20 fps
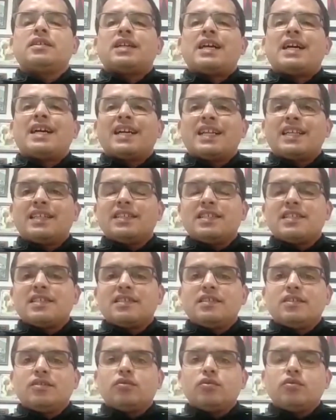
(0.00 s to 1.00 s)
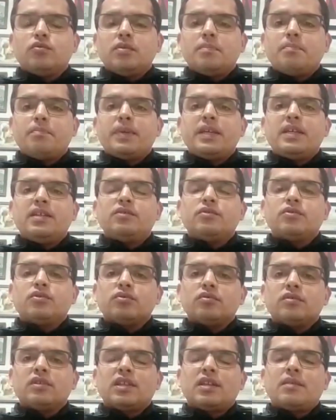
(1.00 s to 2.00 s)
agradecer todo o empenho,
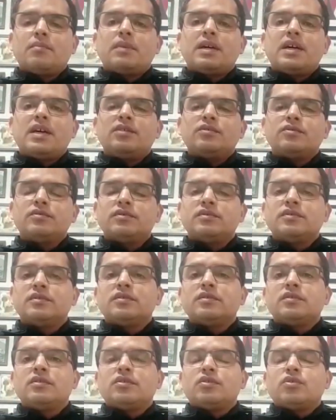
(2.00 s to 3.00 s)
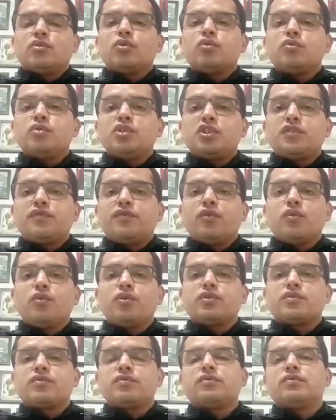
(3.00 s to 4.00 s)
todo o trabalho, todo o
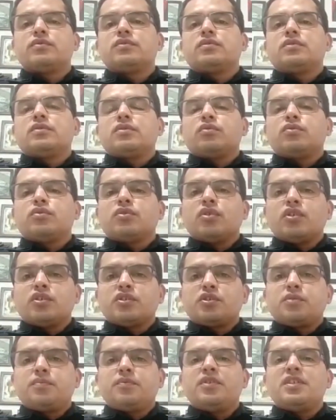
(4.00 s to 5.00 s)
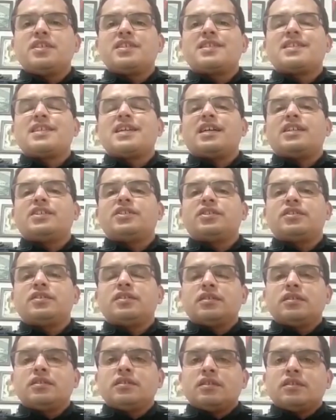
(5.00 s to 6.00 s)
esforço dos nossos policiais
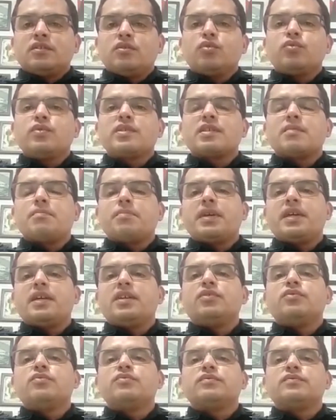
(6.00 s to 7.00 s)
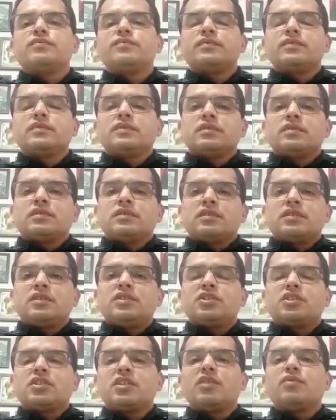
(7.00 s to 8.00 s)
do CPR1 que
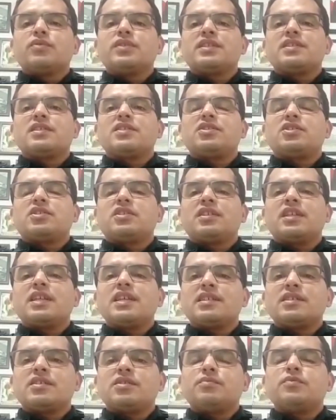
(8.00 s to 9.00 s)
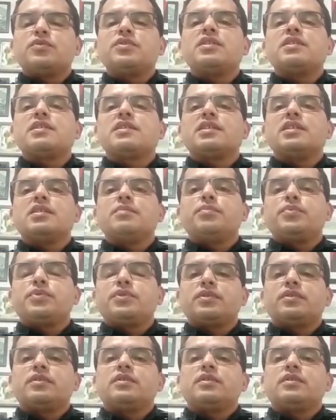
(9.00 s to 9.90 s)
estão nesses 13 municípios,